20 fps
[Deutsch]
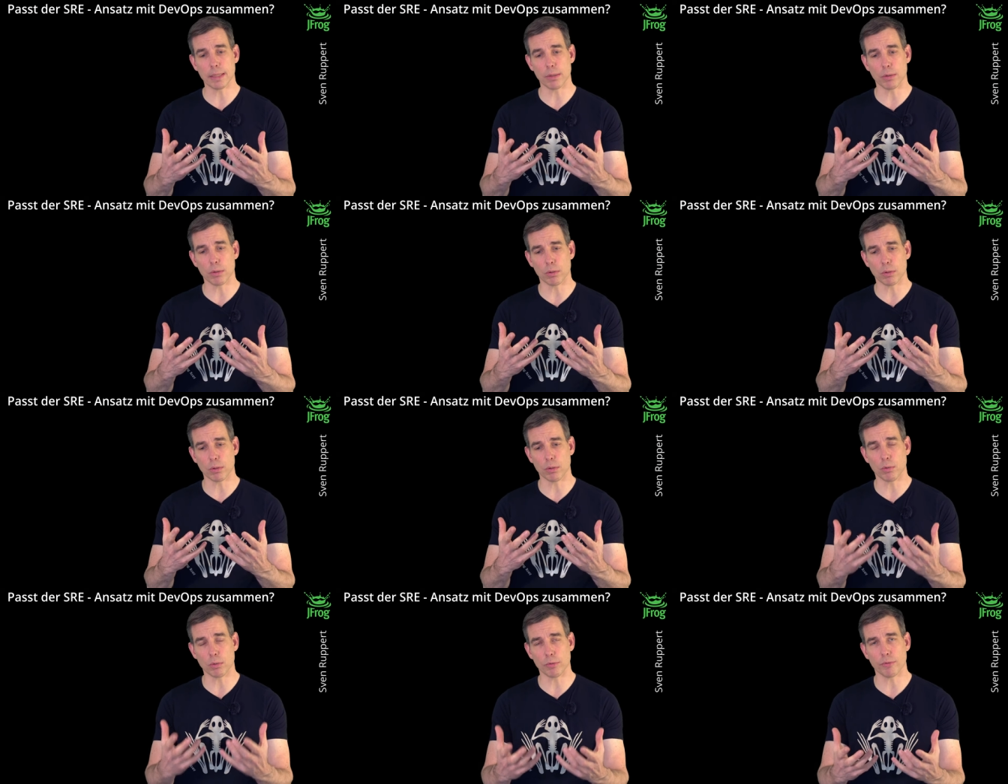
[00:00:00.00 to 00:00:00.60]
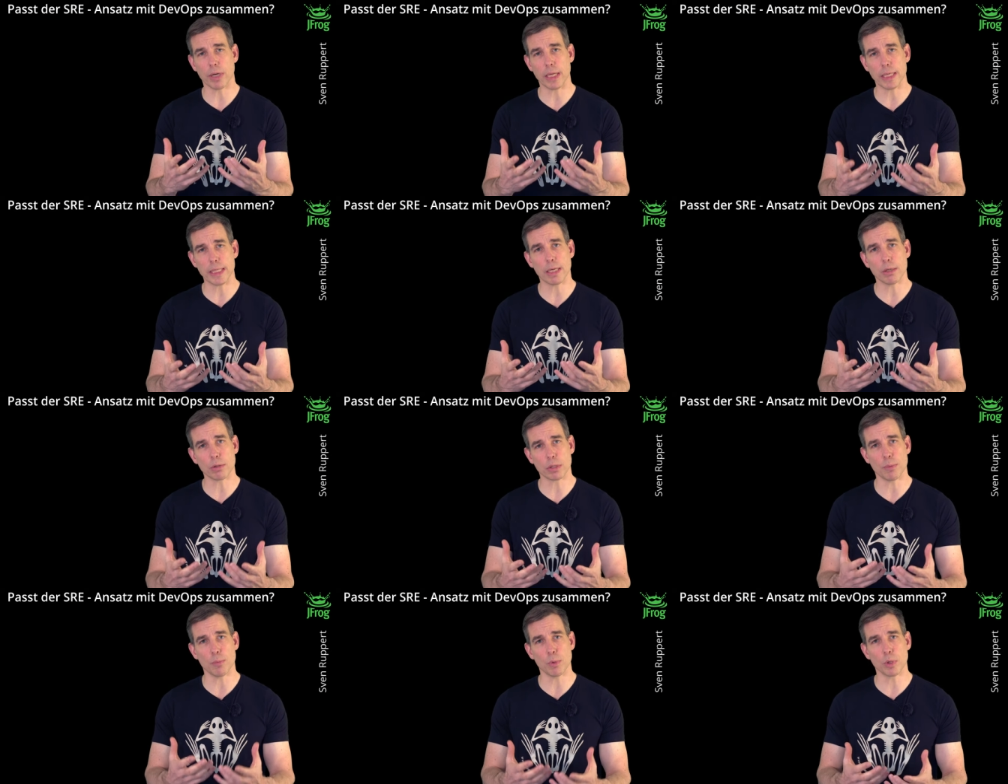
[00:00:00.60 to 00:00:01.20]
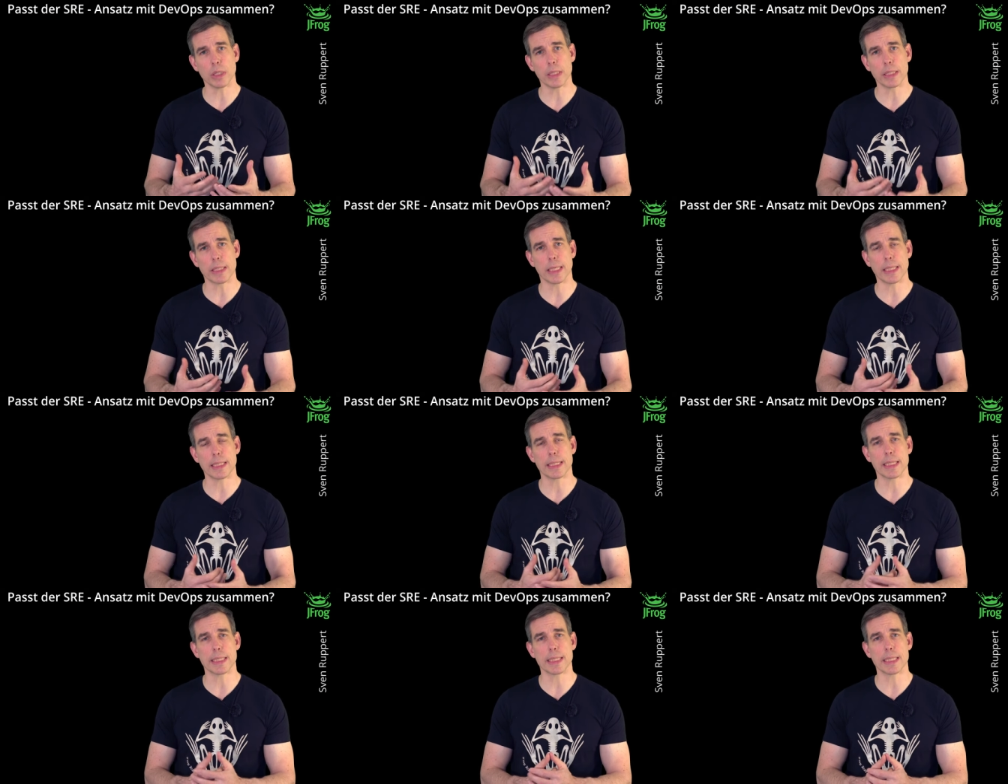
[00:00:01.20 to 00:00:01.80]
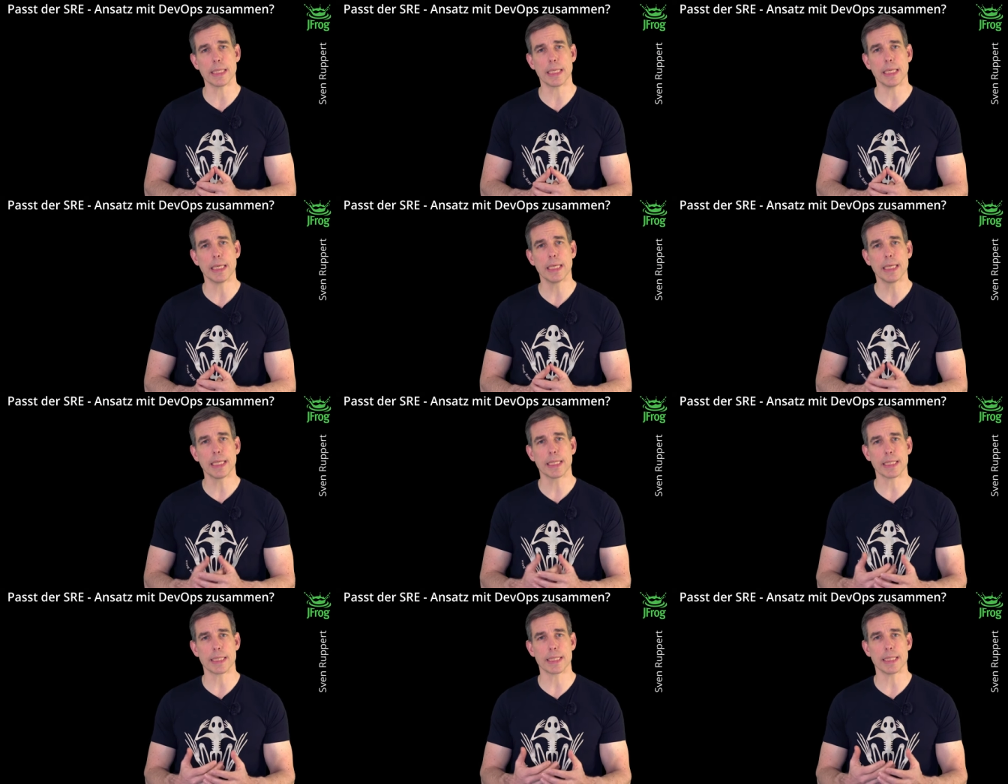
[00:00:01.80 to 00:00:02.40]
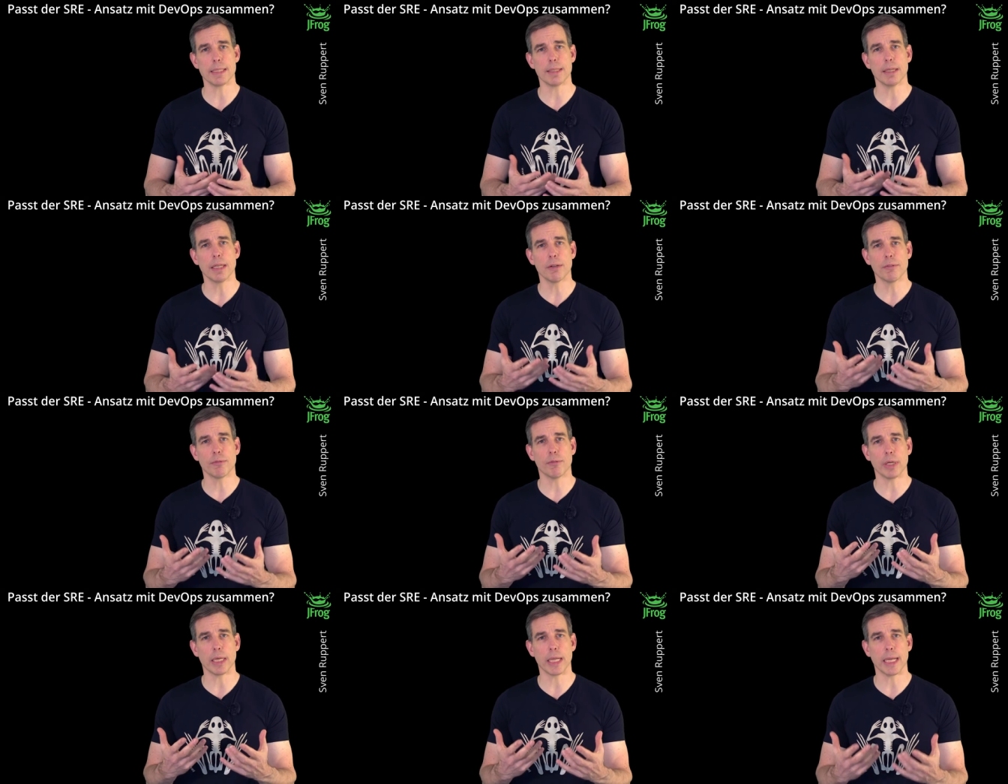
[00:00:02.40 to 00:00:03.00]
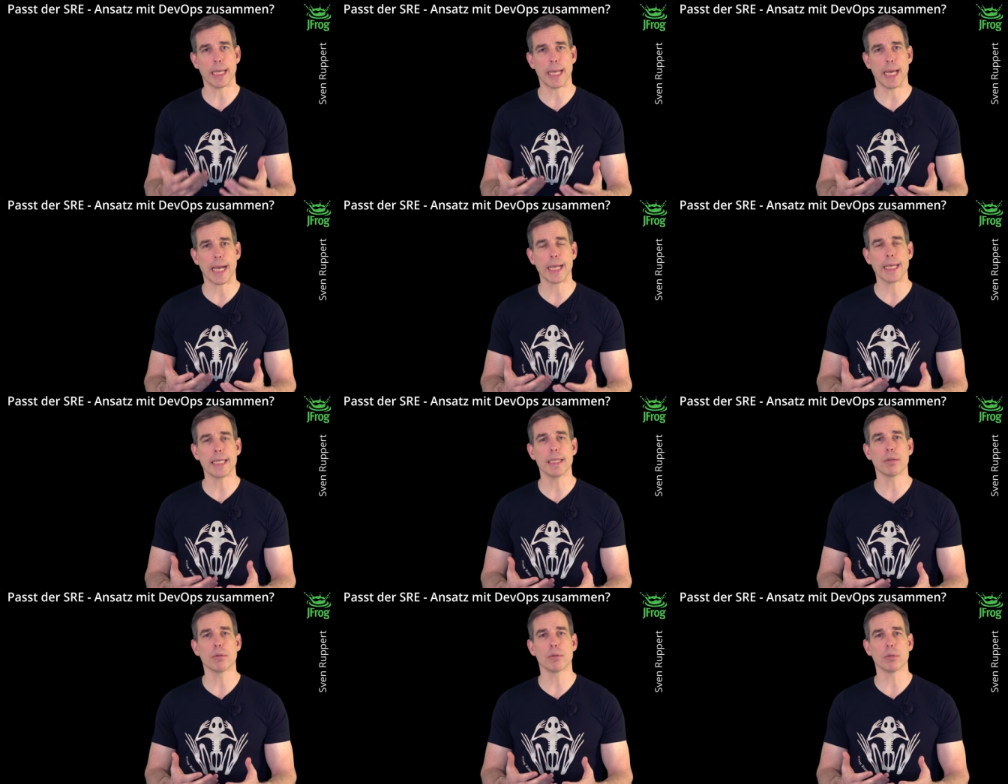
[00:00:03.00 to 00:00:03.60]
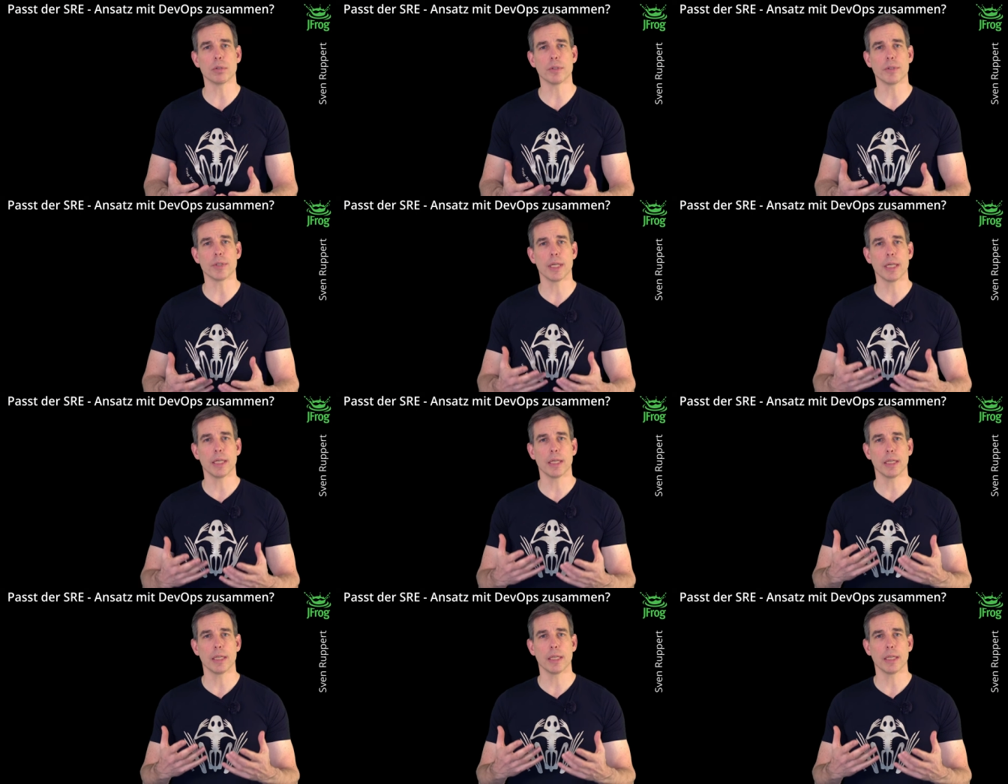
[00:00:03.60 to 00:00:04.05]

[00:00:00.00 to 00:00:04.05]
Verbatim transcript: und, und, vor allen Dingen auch die Möglichkeit, dass, die, dass sie von alleine und